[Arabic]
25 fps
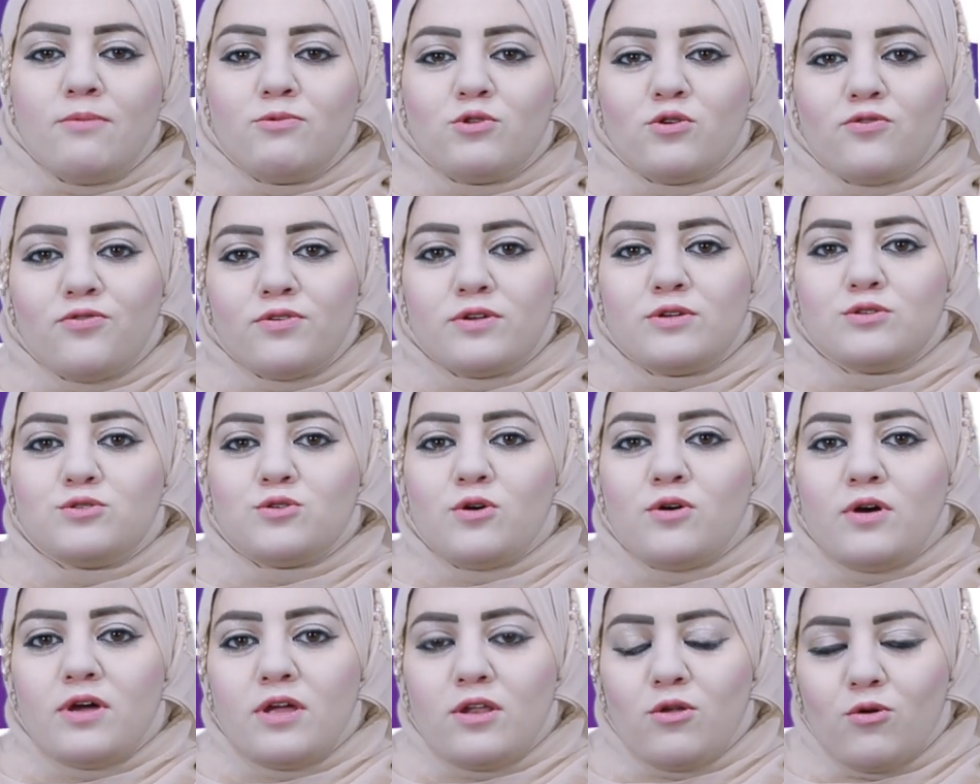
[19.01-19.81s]

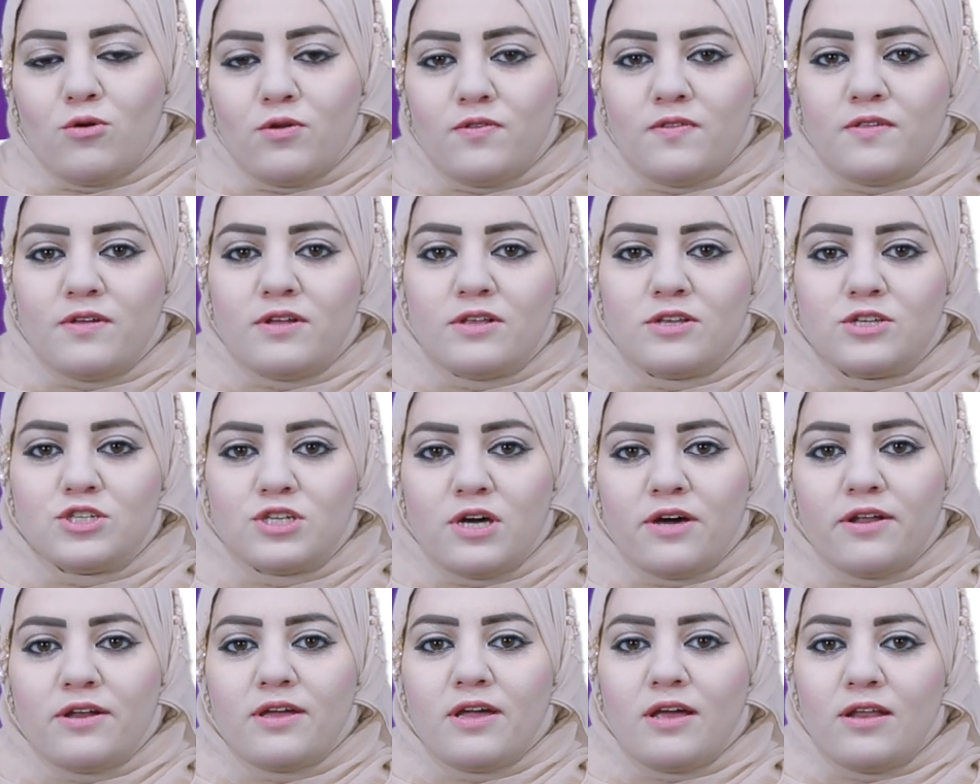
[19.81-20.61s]
تفرزه الغدة
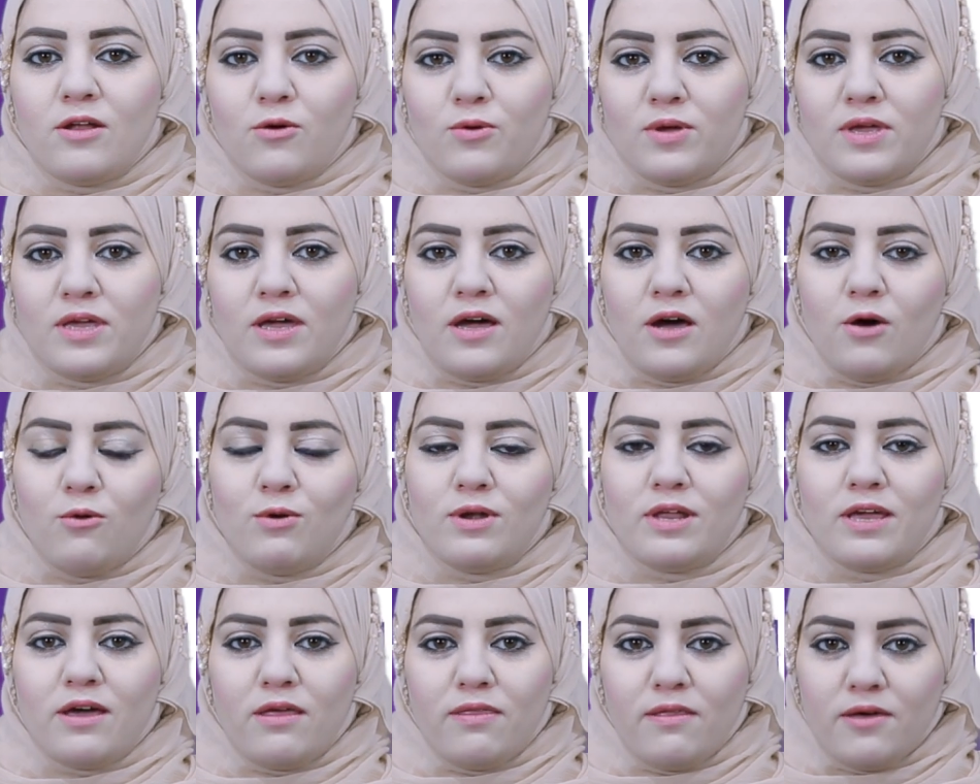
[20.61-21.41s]
الجار كلوية أو
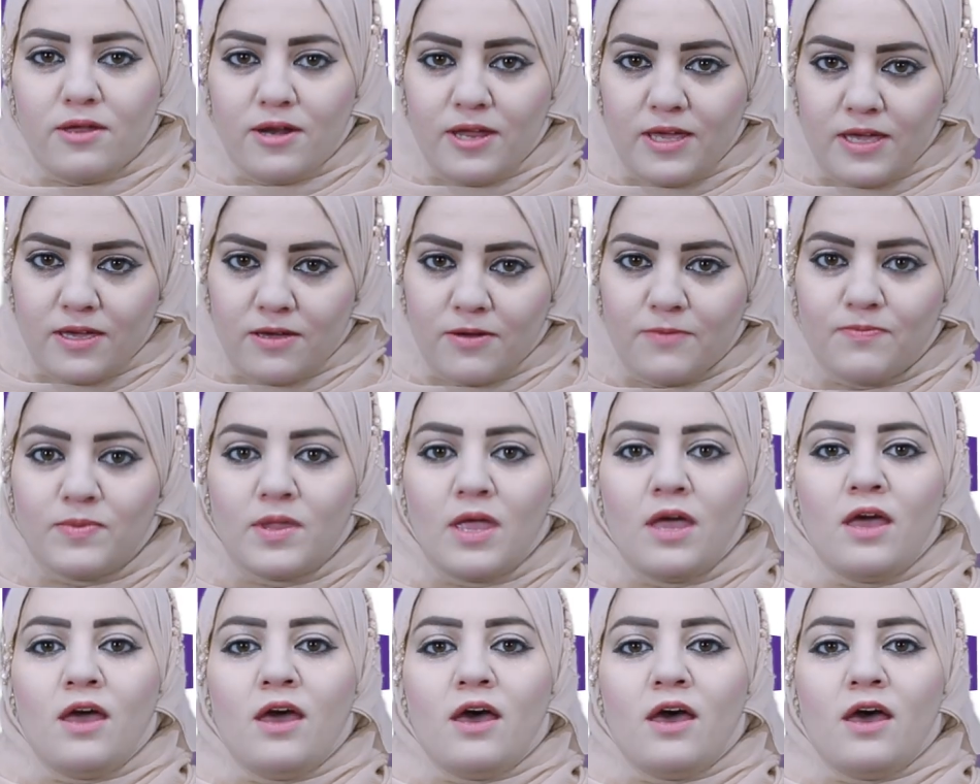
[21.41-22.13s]
الكظرية